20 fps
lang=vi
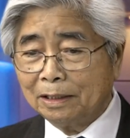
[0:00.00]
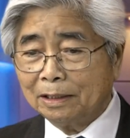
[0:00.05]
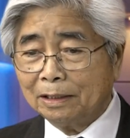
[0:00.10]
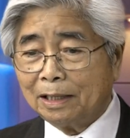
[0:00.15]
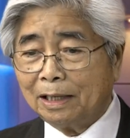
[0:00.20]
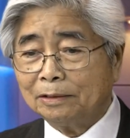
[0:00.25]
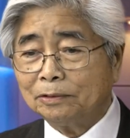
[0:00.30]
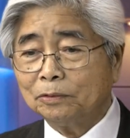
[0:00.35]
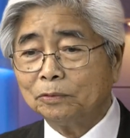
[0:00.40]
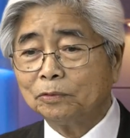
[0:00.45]

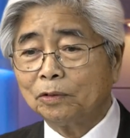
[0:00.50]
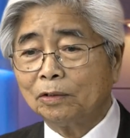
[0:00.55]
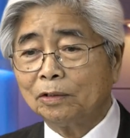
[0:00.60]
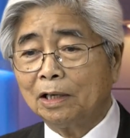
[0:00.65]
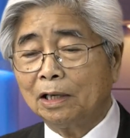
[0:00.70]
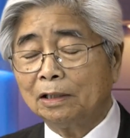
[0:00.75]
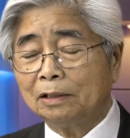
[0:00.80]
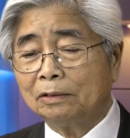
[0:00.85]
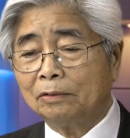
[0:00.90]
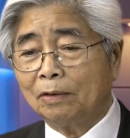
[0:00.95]
thành chúng tôi
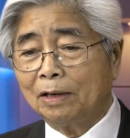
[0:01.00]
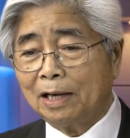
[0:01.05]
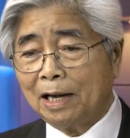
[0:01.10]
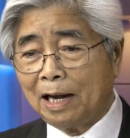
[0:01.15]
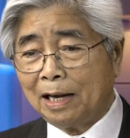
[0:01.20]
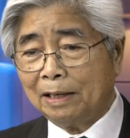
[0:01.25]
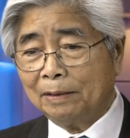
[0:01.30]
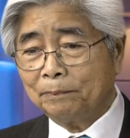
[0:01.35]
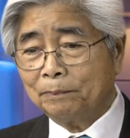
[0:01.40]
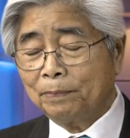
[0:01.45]
đã nói
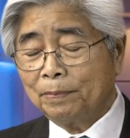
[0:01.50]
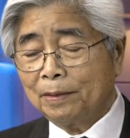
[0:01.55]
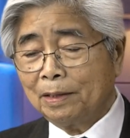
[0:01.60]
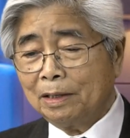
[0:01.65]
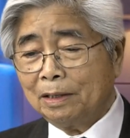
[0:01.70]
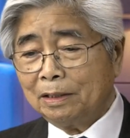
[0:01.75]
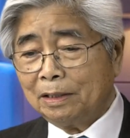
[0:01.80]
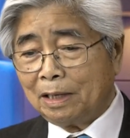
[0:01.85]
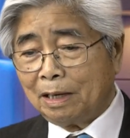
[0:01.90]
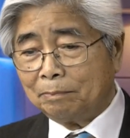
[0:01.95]
lại
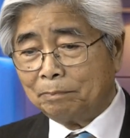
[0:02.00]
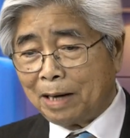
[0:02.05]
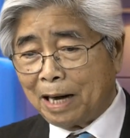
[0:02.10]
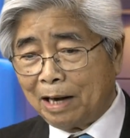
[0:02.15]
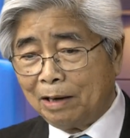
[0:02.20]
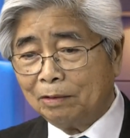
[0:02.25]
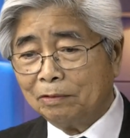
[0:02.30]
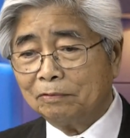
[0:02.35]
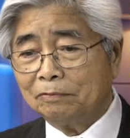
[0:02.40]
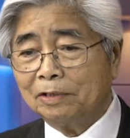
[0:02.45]
nhà
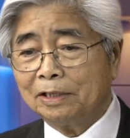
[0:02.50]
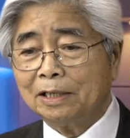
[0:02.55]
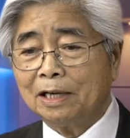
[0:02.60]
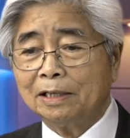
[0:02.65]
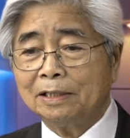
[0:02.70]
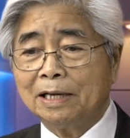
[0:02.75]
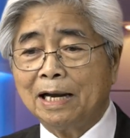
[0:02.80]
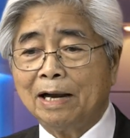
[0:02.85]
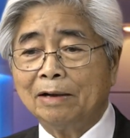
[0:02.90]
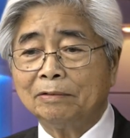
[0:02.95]
báo và
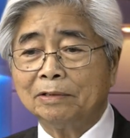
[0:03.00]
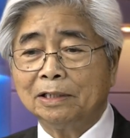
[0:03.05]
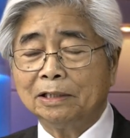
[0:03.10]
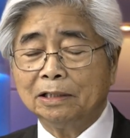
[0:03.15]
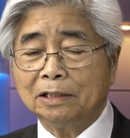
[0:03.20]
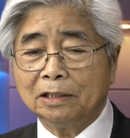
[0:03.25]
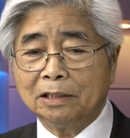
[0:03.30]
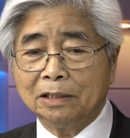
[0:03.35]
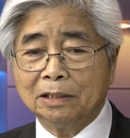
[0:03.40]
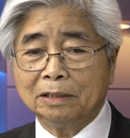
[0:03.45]
nhà giáo là
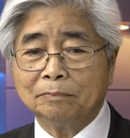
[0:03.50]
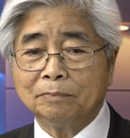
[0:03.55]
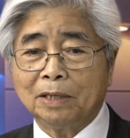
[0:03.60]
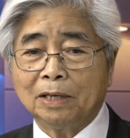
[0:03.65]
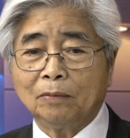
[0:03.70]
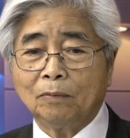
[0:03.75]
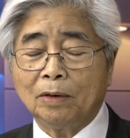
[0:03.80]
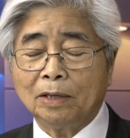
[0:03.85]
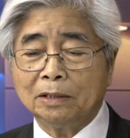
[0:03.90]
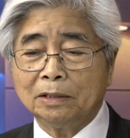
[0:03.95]
những người
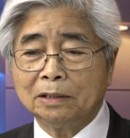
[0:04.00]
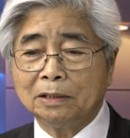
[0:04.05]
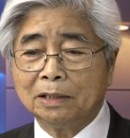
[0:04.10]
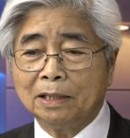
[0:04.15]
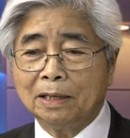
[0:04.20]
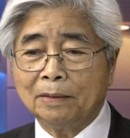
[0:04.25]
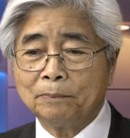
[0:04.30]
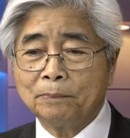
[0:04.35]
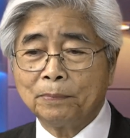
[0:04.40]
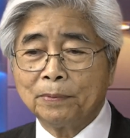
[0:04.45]
mà gọi như
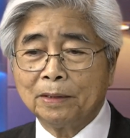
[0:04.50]
là